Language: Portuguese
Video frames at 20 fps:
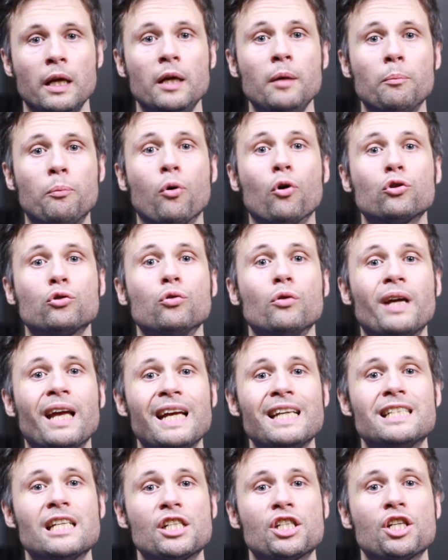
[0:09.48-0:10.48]
Em
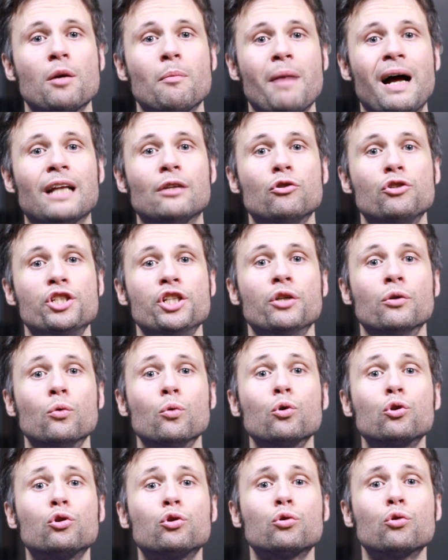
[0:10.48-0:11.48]
português é chamado de
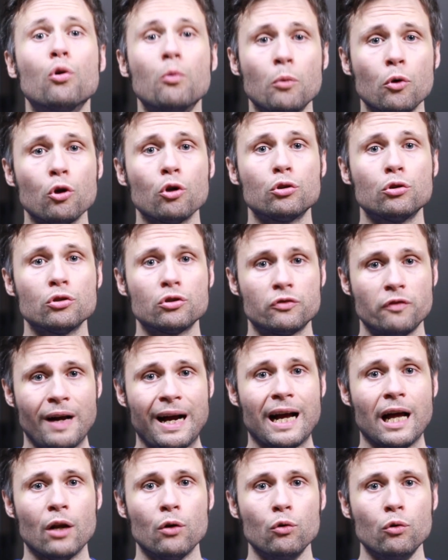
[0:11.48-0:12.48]
O Túmulo dos
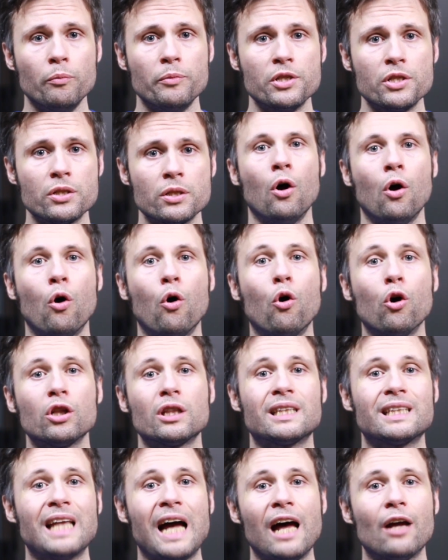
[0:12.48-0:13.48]
Vagalumes.
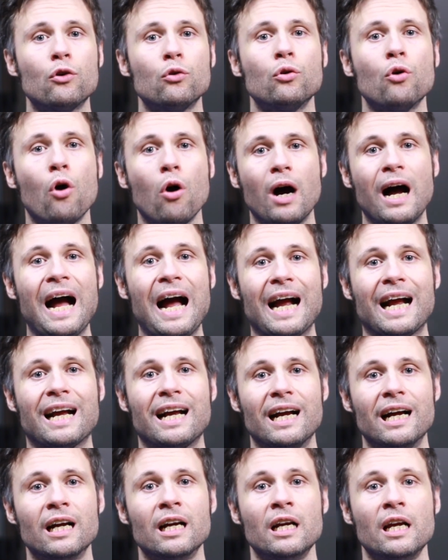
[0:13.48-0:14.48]
Rotaru no
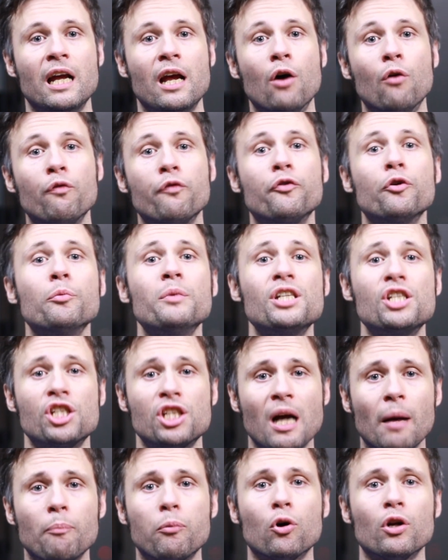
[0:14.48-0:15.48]
Haka é um filme
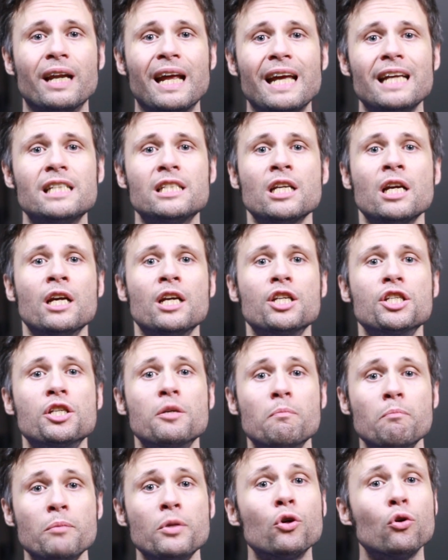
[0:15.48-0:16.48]
japonês
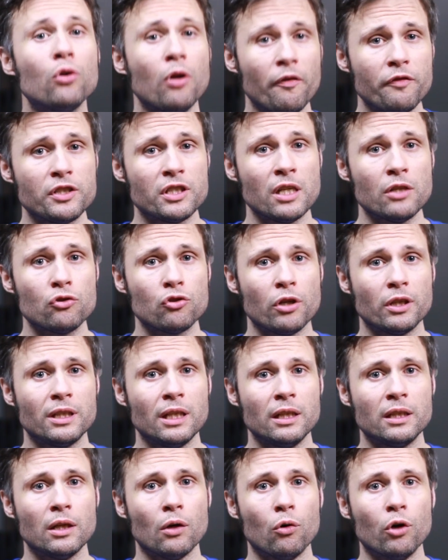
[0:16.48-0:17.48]
de
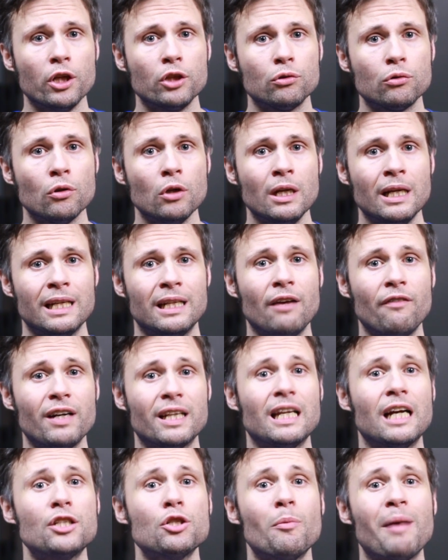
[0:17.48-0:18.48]
1988. Na
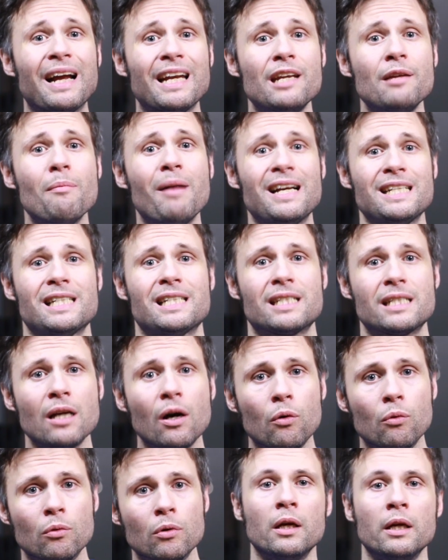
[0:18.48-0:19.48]
verdade, é uma
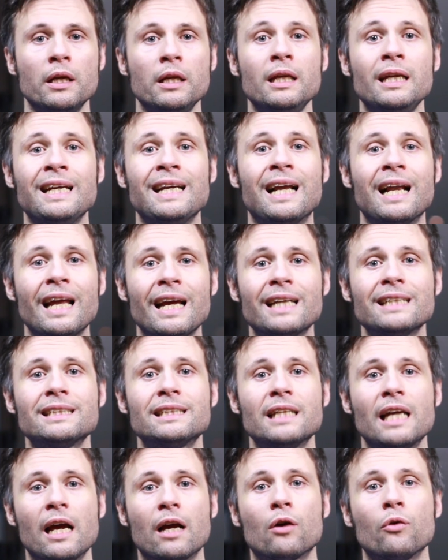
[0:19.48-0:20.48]
animação. Em
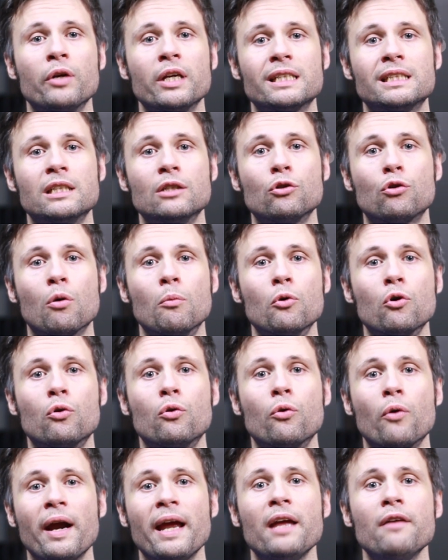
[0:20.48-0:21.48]
inglês é conhecido como
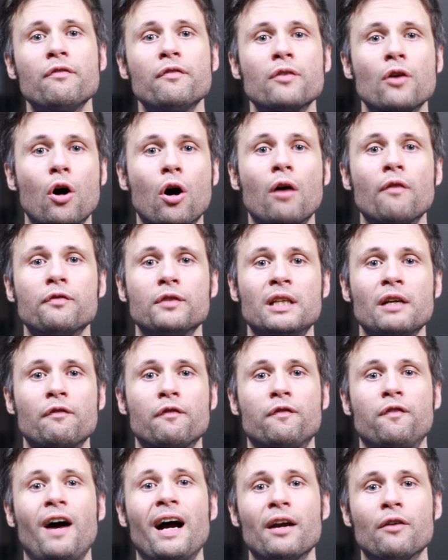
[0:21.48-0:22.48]
Grave of the
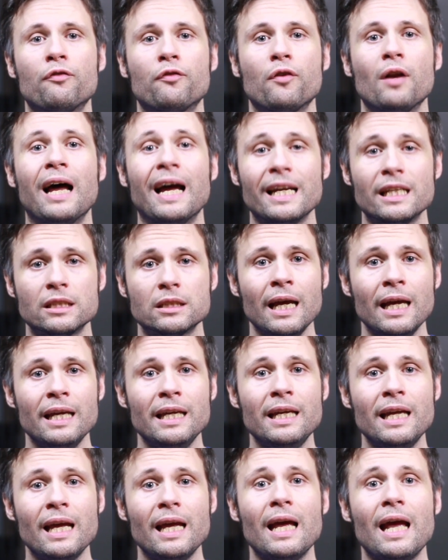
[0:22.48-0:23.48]
Fireflies
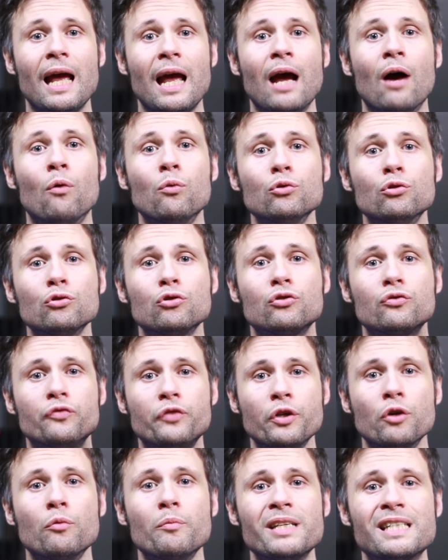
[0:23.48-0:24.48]
e é um dos
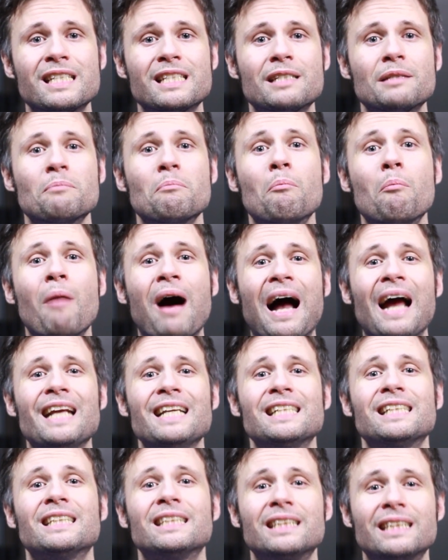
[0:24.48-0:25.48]
filmes
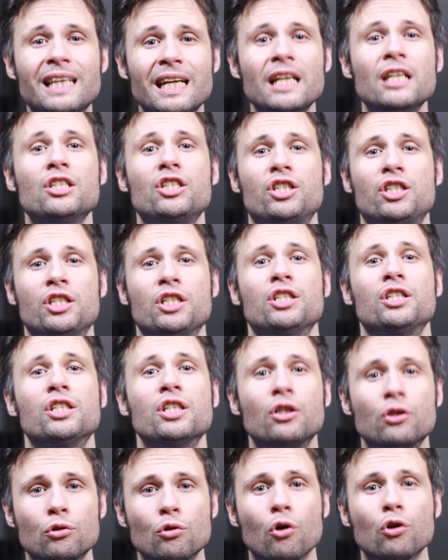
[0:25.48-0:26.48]
mais tristes
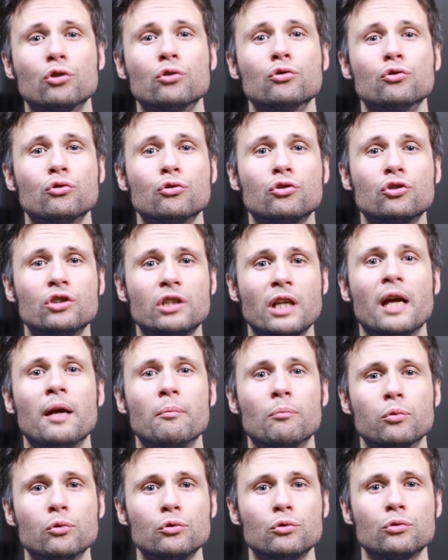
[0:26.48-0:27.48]
de todos os
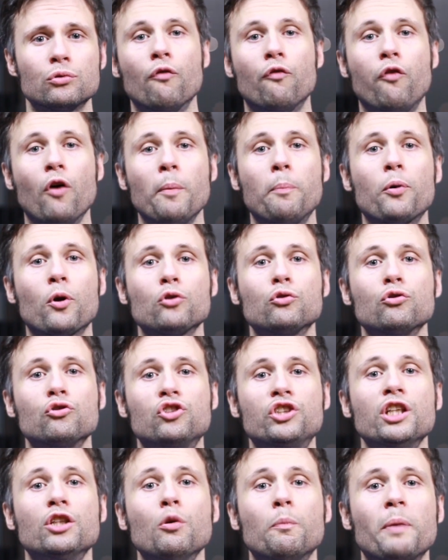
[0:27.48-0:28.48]
tempos foi
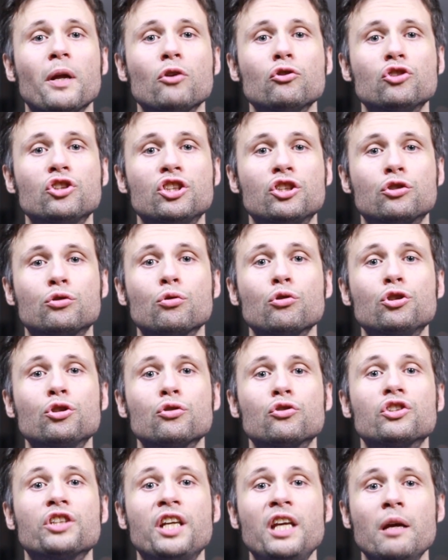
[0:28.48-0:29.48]
produzido pelos
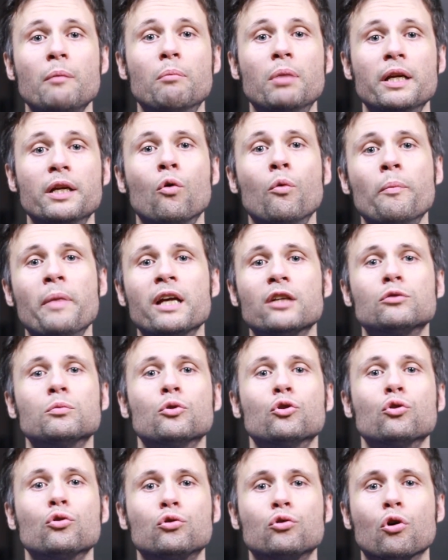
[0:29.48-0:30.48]
estúdios Ghibli, o
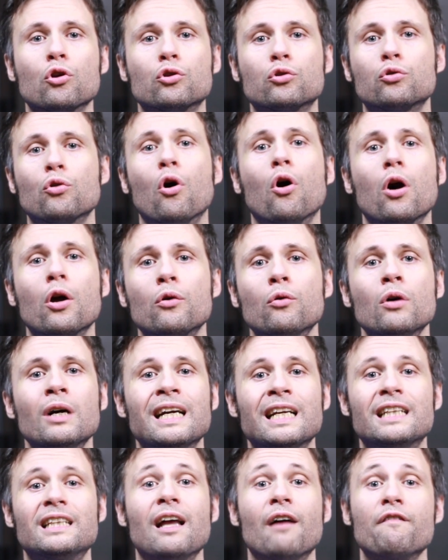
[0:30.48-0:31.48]
mesmo do Totoro,
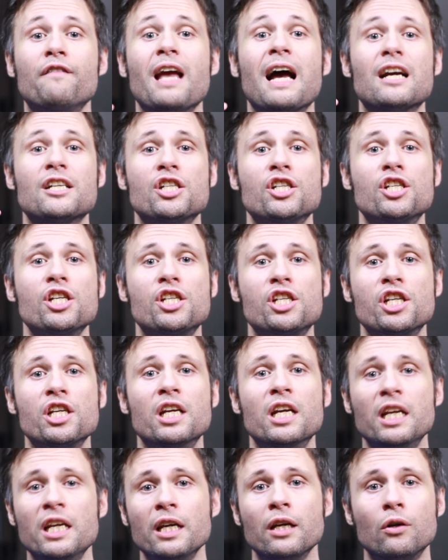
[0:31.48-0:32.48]
da Viagem de
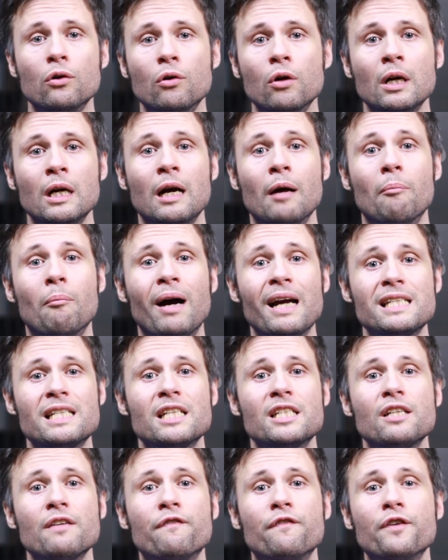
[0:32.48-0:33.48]
Shihiro, mas
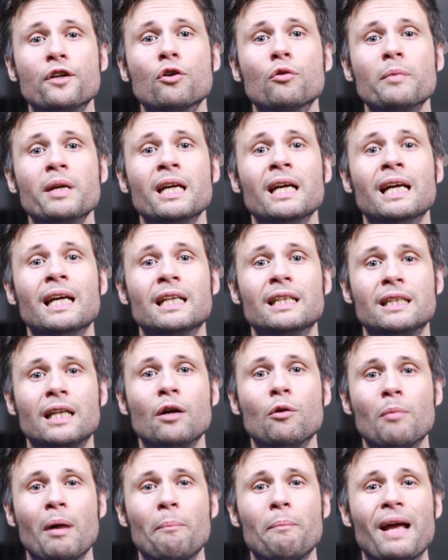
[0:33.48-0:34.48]
esse filme
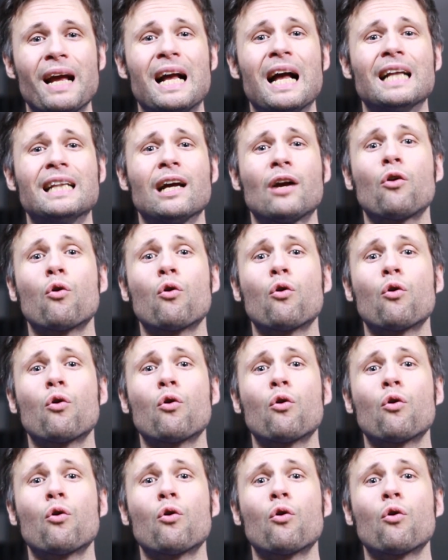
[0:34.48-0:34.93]
tem uma pegada